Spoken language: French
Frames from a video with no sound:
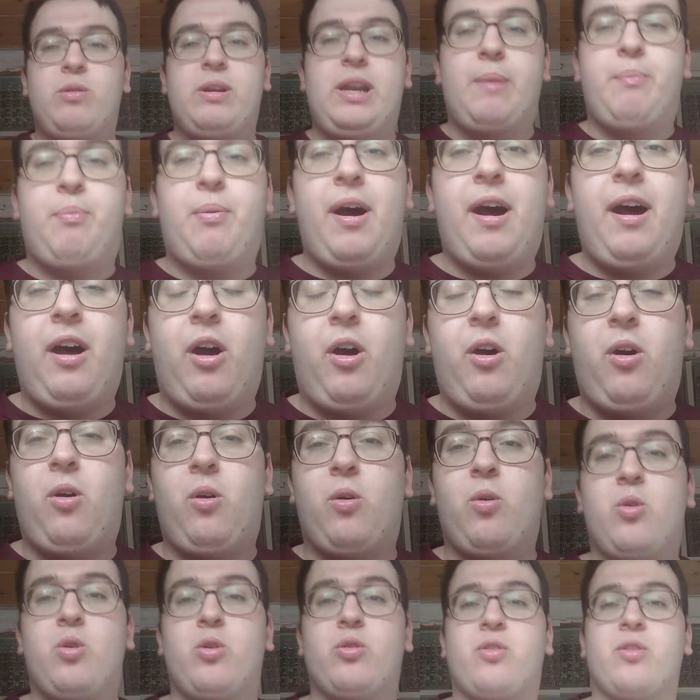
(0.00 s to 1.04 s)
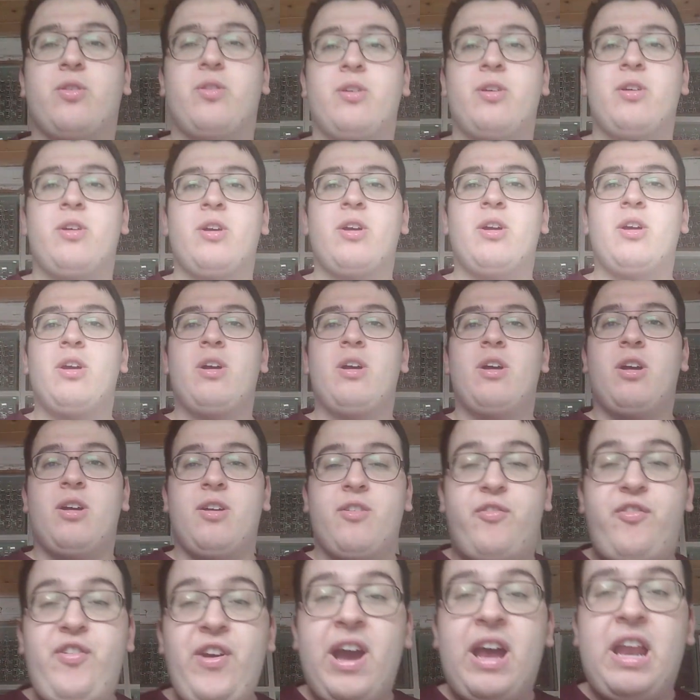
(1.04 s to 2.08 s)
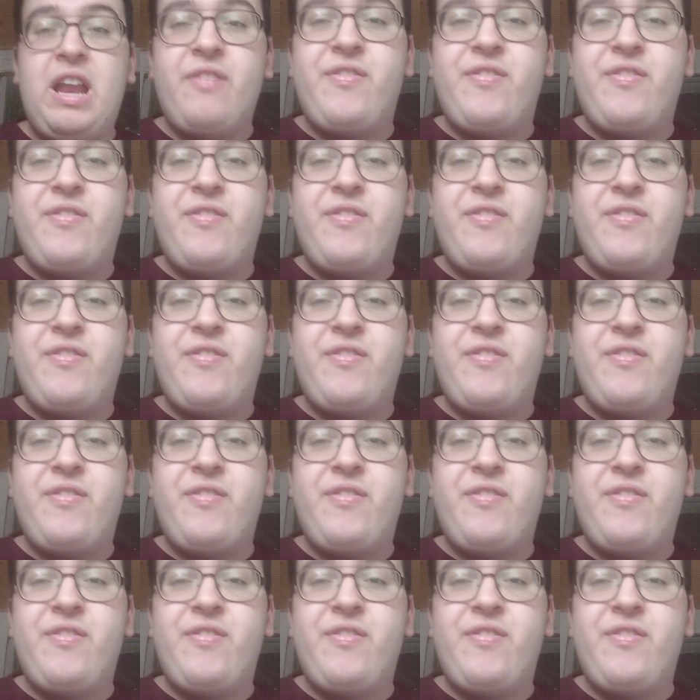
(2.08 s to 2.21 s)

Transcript: n'oubliez pas, en route vers